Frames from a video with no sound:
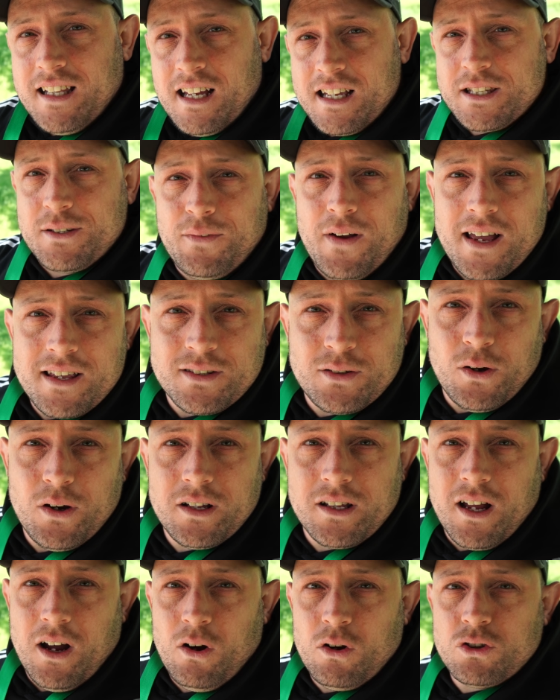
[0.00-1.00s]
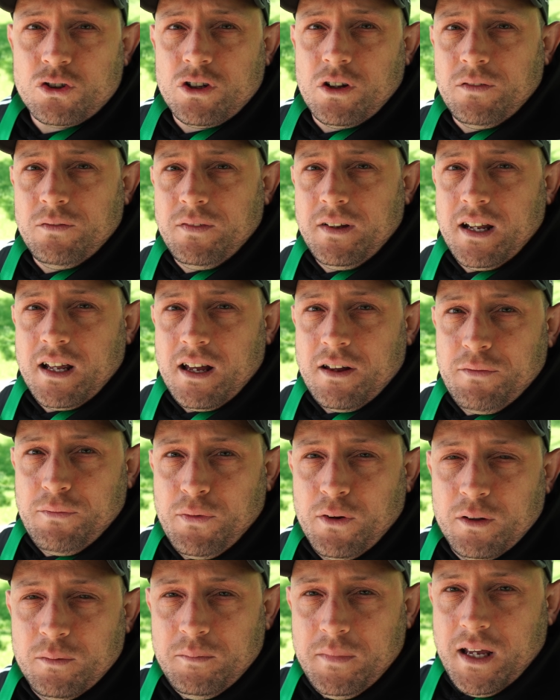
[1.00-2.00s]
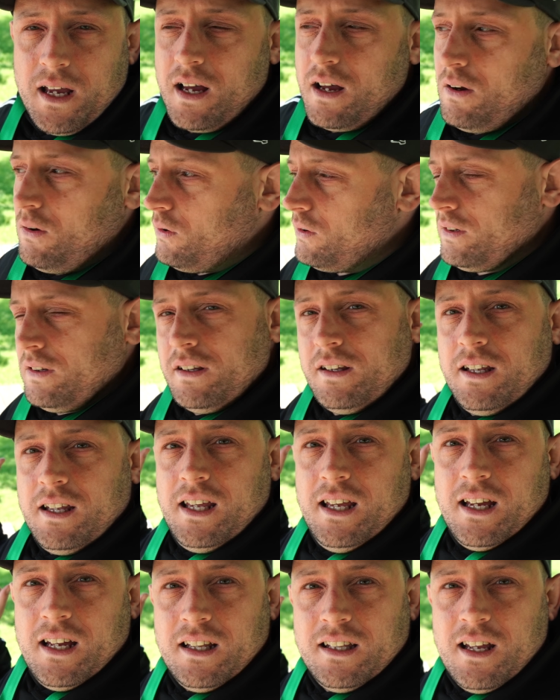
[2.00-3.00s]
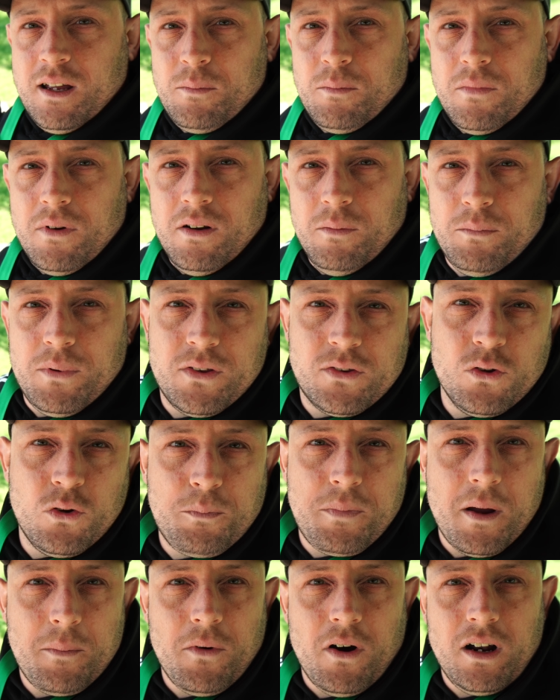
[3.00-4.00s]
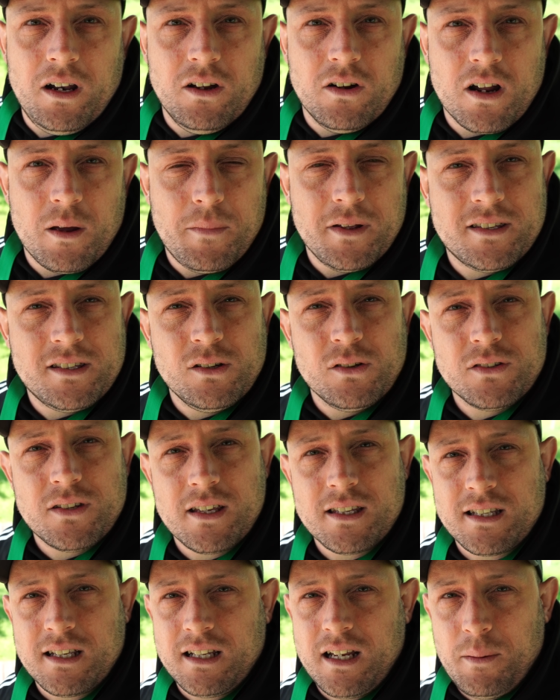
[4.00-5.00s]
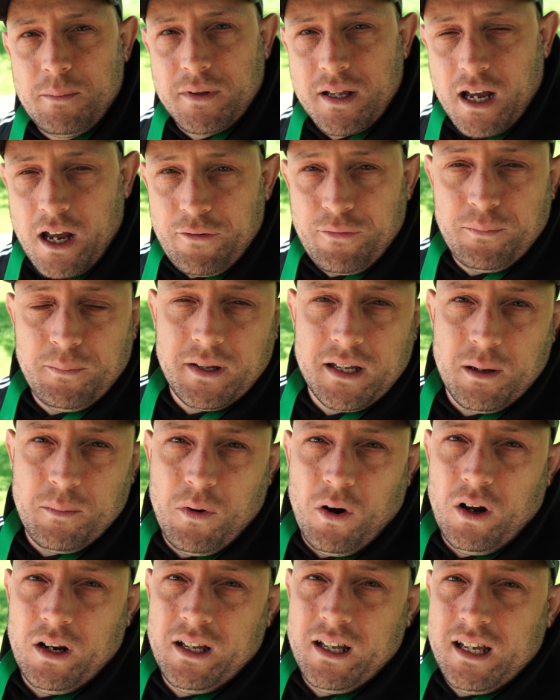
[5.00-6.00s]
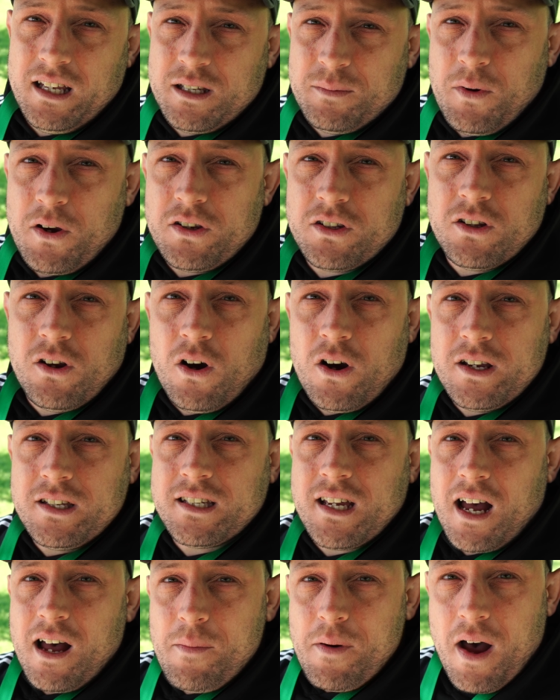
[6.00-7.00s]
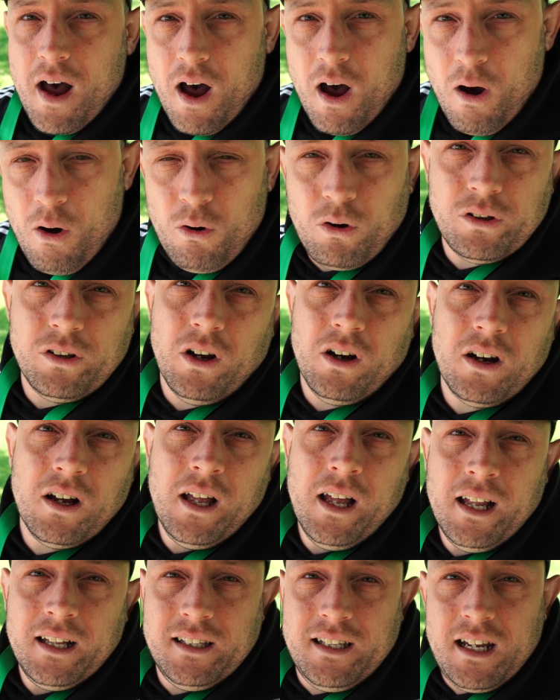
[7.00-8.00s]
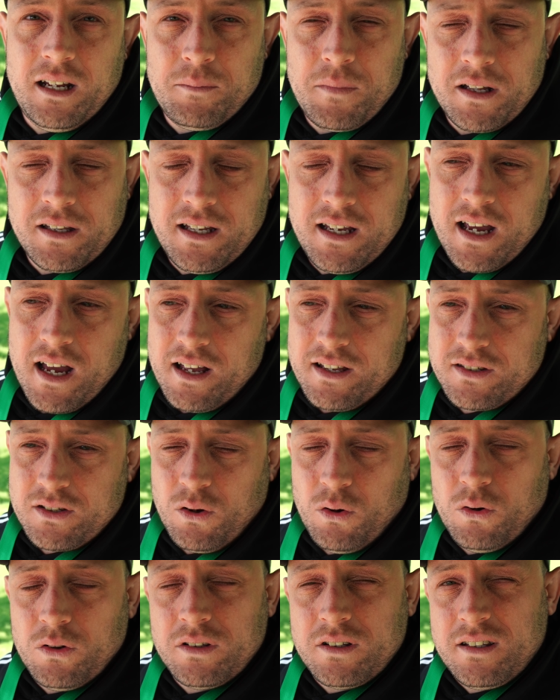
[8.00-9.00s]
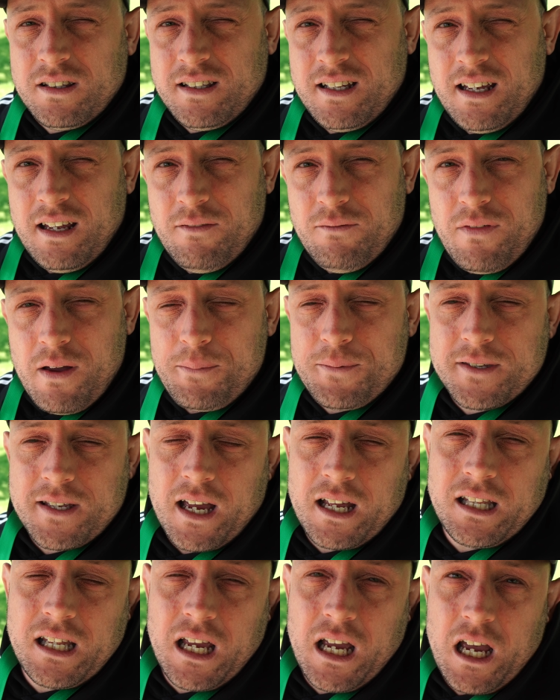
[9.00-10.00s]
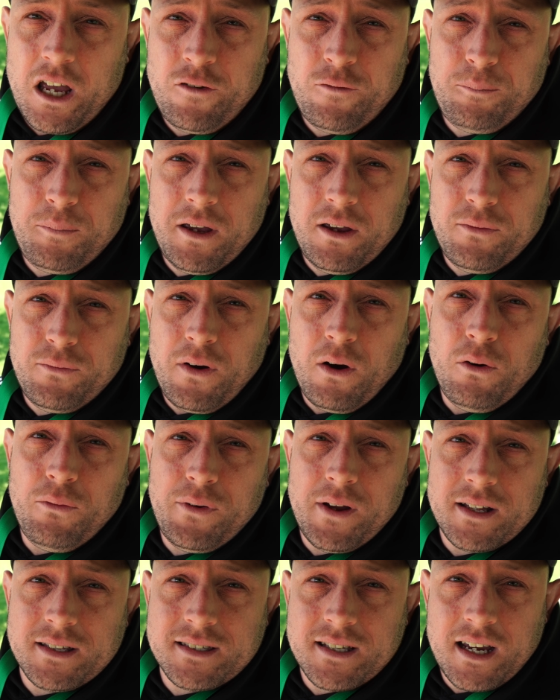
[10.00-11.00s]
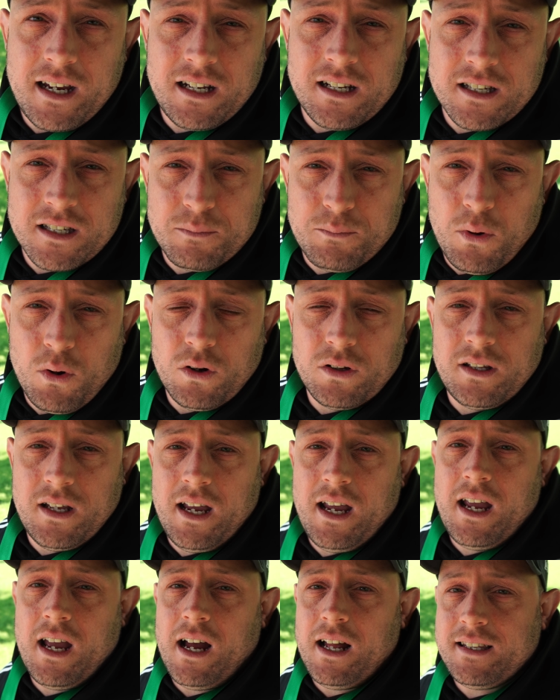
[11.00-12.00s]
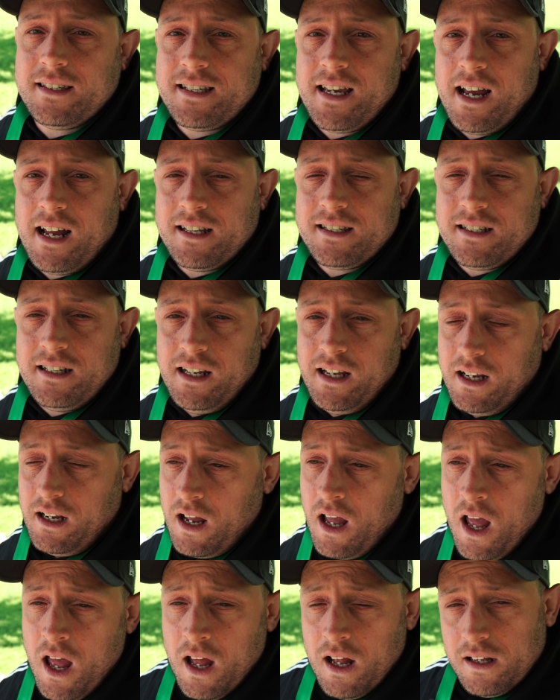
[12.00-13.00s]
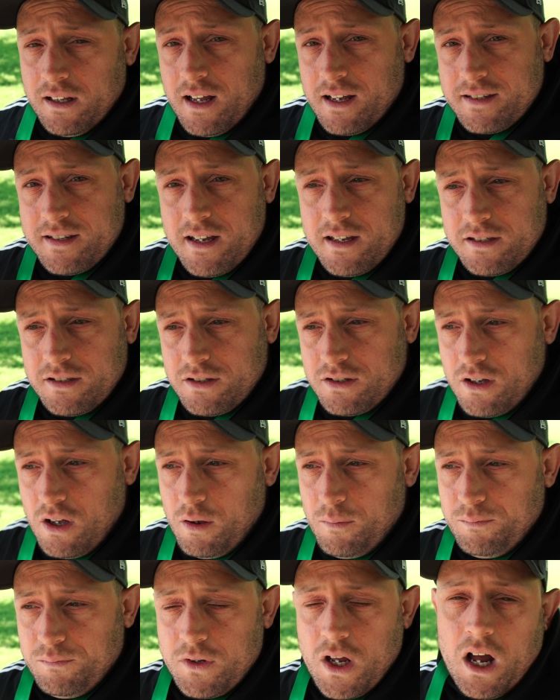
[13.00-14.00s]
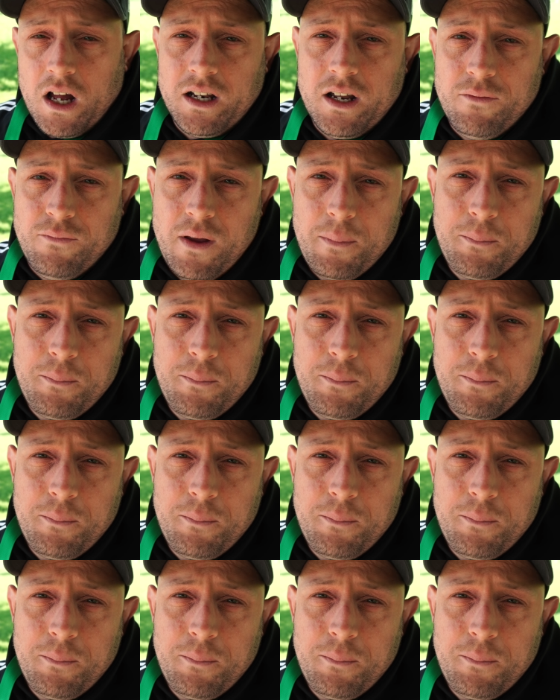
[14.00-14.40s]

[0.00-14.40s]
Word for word: das war es heute auch schon wieder von mir und hier dem Besuch beim Olli oder beziehungsweise dem Treffen mit dem Olli. Ich möchte euch aber auch noch den Matthias und die Webseite fpvverzeichnis.de ans Herz legen. Das ist ähm, ja eine